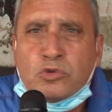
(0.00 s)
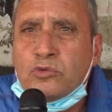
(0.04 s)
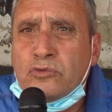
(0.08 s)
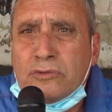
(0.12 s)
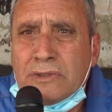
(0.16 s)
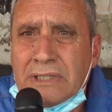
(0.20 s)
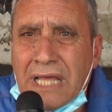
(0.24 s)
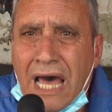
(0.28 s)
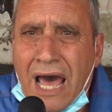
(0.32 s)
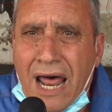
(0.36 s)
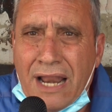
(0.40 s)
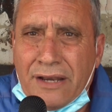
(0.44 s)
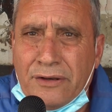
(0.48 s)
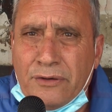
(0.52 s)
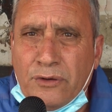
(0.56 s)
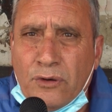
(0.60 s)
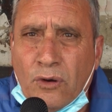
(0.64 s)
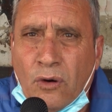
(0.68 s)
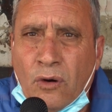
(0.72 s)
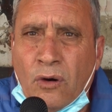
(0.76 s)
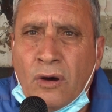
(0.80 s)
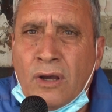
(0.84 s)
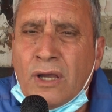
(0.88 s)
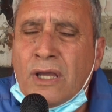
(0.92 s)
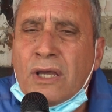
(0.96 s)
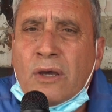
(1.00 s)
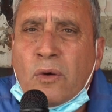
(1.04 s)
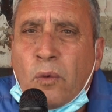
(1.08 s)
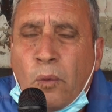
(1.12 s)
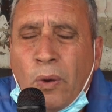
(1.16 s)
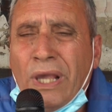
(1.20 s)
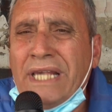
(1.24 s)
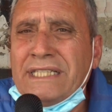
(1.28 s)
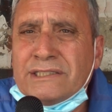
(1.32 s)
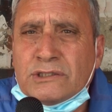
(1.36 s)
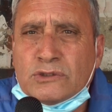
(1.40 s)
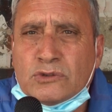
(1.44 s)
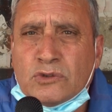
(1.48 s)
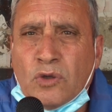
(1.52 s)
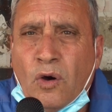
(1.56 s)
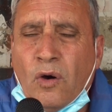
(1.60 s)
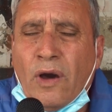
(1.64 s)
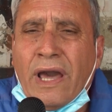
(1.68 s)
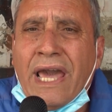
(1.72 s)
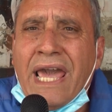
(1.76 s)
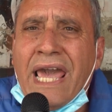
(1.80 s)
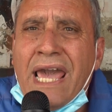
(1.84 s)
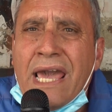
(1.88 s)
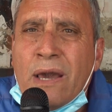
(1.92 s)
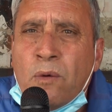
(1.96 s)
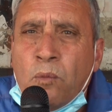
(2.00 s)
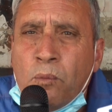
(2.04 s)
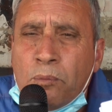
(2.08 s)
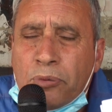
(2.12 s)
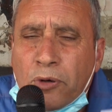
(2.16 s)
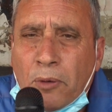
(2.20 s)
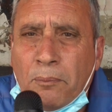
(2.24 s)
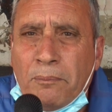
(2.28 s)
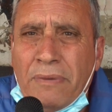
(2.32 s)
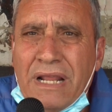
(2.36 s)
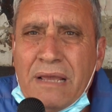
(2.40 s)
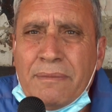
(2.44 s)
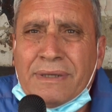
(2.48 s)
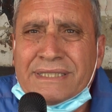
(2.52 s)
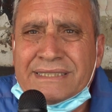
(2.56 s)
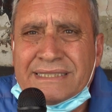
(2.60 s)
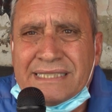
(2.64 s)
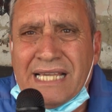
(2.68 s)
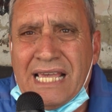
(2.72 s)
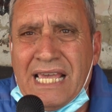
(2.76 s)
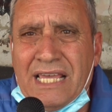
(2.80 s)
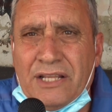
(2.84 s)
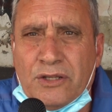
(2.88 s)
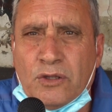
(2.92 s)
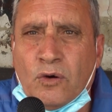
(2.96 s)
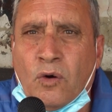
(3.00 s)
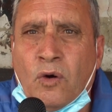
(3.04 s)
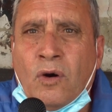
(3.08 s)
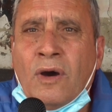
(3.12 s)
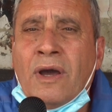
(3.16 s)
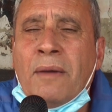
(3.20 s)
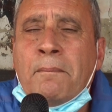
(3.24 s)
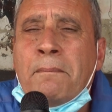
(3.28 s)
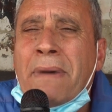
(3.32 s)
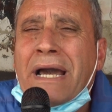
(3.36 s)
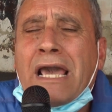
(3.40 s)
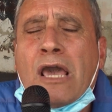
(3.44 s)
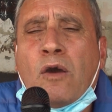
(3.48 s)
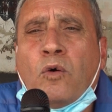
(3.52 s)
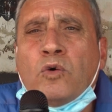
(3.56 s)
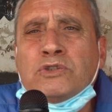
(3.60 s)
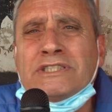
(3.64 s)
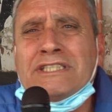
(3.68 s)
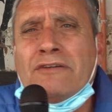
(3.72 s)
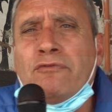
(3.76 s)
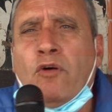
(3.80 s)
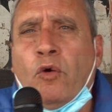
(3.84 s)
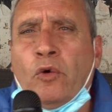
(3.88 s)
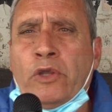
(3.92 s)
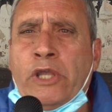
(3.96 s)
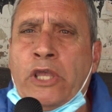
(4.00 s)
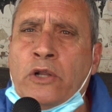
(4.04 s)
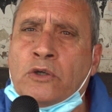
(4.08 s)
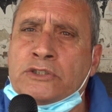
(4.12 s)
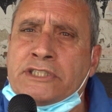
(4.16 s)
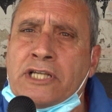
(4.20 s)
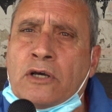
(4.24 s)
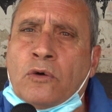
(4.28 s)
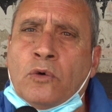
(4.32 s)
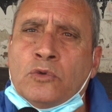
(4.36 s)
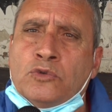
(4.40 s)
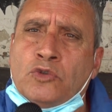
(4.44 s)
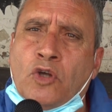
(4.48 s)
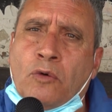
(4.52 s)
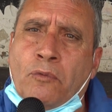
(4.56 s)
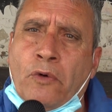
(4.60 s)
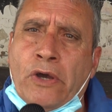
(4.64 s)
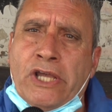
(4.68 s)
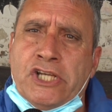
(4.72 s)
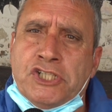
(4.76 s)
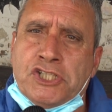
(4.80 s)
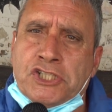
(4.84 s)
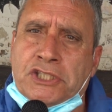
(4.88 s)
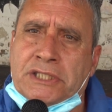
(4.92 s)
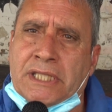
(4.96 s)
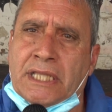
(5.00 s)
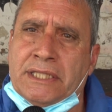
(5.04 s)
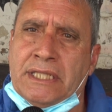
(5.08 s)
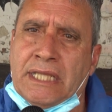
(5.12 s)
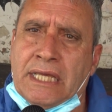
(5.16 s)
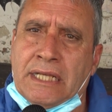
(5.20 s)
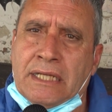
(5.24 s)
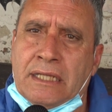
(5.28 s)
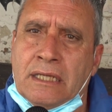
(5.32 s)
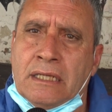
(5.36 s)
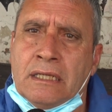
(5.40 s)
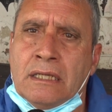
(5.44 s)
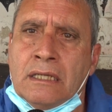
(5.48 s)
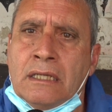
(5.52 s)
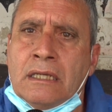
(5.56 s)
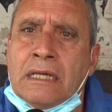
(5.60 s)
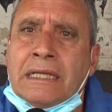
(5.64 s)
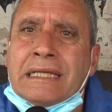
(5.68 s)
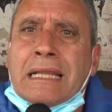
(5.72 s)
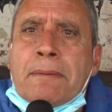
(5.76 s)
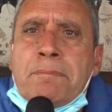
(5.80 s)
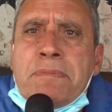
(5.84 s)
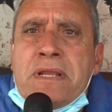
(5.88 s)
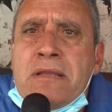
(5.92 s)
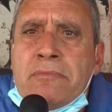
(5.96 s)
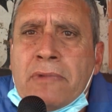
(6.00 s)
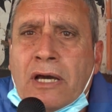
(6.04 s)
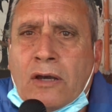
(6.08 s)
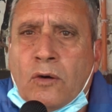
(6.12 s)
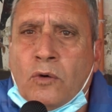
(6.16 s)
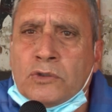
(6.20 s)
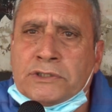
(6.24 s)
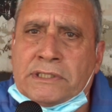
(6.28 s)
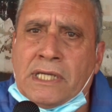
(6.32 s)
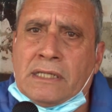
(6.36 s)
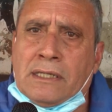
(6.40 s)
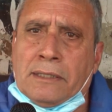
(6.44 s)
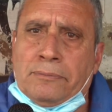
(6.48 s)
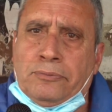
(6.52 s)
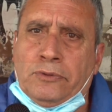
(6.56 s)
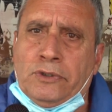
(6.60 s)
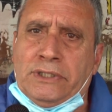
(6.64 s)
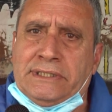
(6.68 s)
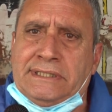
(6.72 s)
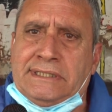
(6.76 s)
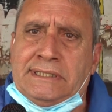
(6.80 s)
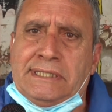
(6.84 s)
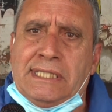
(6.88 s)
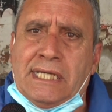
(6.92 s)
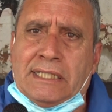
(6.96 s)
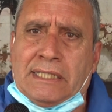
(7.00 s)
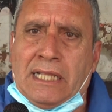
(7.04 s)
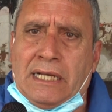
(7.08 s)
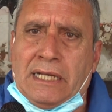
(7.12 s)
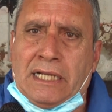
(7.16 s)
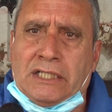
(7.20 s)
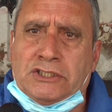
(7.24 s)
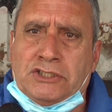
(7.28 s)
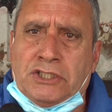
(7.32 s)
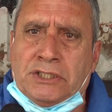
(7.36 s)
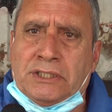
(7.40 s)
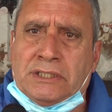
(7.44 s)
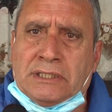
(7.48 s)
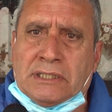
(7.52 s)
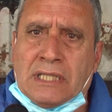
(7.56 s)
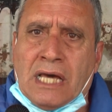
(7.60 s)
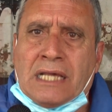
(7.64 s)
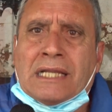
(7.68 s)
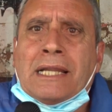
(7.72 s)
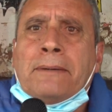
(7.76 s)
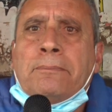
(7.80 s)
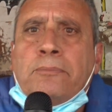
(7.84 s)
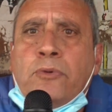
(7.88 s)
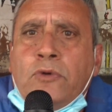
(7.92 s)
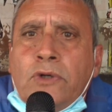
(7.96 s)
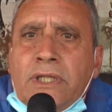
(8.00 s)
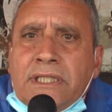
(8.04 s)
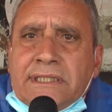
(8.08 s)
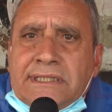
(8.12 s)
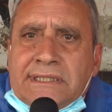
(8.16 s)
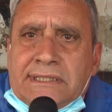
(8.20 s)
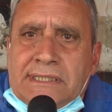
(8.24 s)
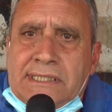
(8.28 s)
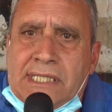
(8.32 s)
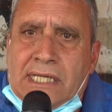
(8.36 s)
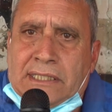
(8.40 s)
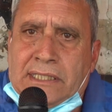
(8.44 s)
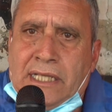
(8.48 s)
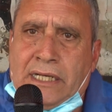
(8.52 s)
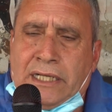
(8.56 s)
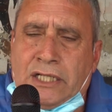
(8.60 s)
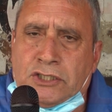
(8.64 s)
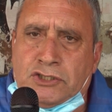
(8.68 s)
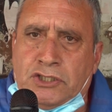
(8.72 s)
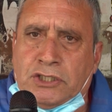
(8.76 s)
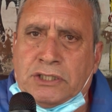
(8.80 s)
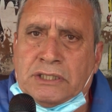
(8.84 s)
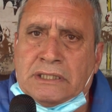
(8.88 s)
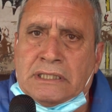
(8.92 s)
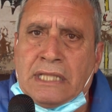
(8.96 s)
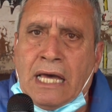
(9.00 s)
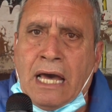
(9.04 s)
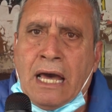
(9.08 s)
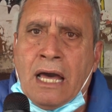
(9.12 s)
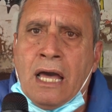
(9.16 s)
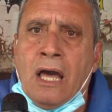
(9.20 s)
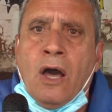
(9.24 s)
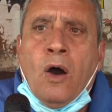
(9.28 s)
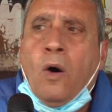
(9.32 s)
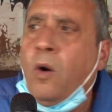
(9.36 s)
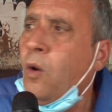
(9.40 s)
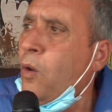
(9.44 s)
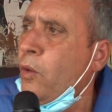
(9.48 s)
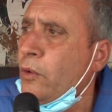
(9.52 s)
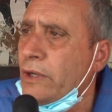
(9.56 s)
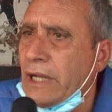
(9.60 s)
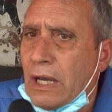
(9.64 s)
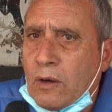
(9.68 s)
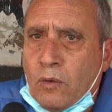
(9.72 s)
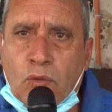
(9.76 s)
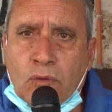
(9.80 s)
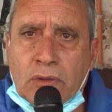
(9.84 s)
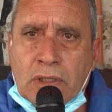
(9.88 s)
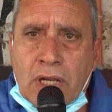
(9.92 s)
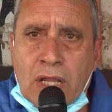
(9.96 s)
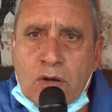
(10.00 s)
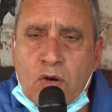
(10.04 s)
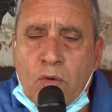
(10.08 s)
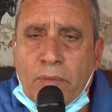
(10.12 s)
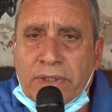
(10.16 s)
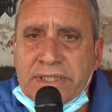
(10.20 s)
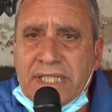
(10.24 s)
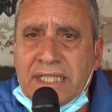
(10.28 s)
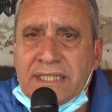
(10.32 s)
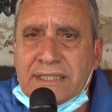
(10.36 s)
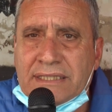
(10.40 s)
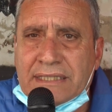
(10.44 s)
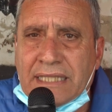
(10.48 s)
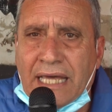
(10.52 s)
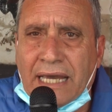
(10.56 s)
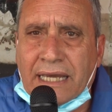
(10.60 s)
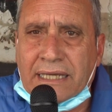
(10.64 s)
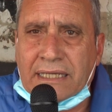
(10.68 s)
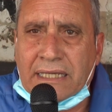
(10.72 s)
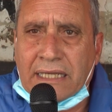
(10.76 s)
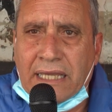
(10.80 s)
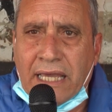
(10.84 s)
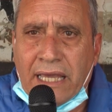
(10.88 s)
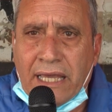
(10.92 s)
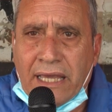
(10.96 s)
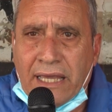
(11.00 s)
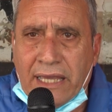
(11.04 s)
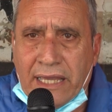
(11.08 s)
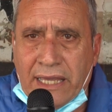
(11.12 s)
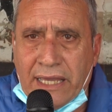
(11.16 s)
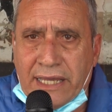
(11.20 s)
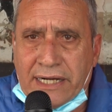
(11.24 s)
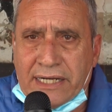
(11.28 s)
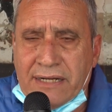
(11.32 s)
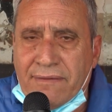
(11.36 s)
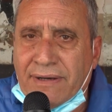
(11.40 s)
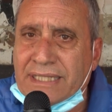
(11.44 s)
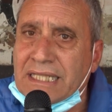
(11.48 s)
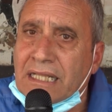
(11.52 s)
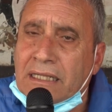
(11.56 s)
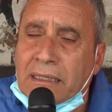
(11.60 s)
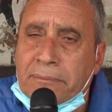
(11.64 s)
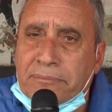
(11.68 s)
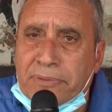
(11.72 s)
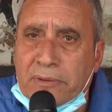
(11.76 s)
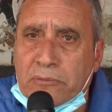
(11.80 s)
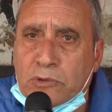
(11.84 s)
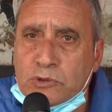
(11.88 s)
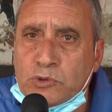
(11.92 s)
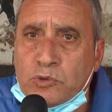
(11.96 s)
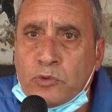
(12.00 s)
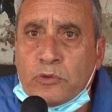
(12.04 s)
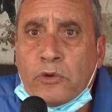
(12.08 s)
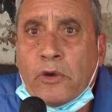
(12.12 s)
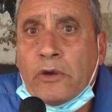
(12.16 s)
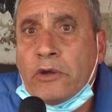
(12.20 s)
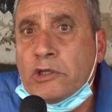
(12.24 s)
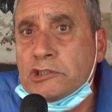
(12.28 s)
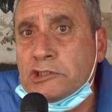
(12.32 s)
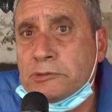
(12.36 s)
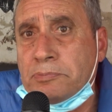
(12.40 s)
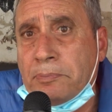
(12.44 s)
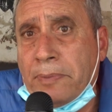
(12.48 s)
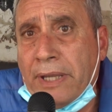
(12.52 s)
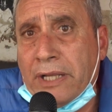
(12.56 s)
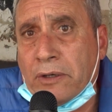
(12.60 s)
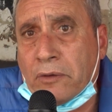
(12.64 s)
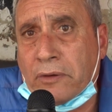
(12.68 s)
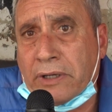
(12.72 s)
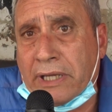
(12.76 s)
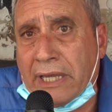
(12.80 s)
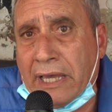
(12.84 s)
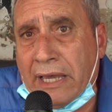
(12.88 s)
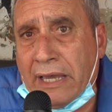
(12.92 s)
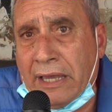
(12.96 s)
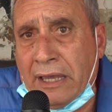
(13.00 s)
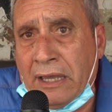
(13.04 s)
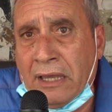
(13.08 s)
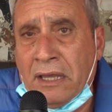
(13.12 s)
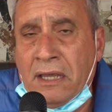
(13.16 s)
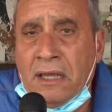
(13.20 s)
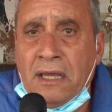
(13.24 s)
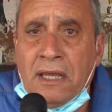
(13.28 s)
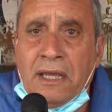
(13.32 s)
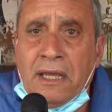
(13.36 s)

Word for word: su danno, questo è un problema serio, ma che cosa vogliono secondo voi i cittadini? La prima cosa è la pulizia della città, la pulizia della città. Ora con la nuova ditta che è arrivata dal primo giugno, io spero che